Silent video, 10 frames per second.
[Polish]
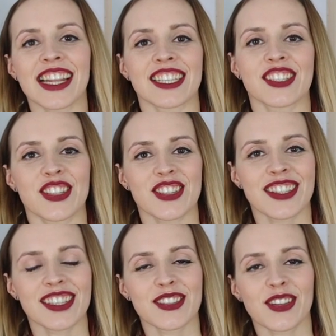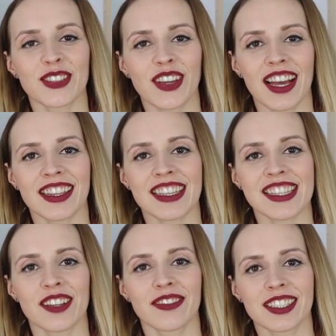Cześć, z tej strony ja Anna
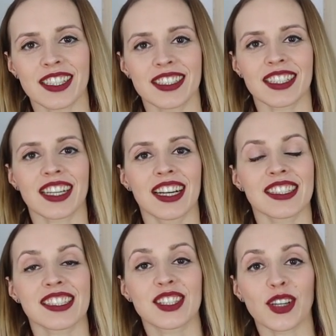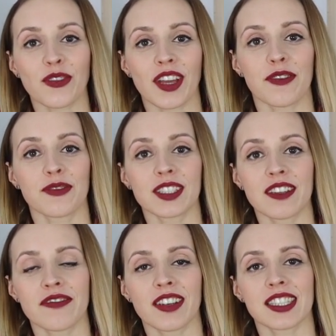Salwa, trenerka zdrowia.
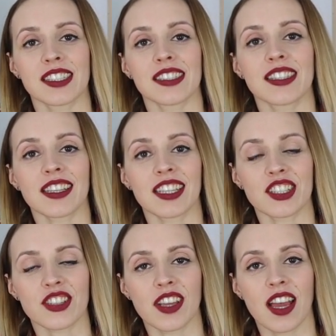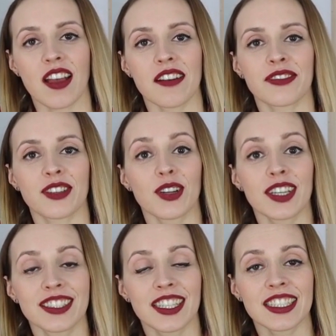Witam Was serdecznie w
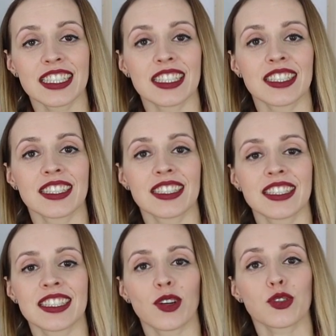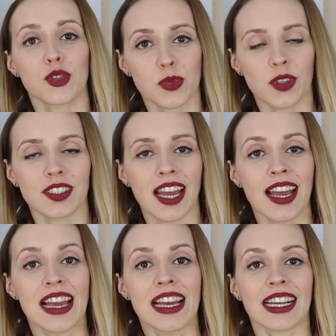kolejnej e,
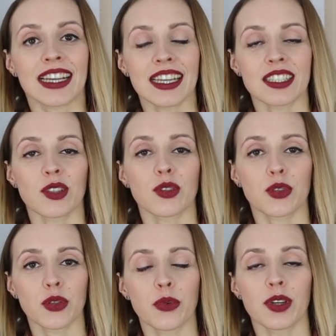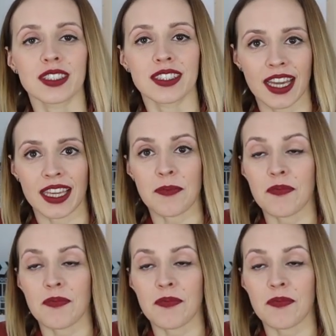odsłonie Keto QA.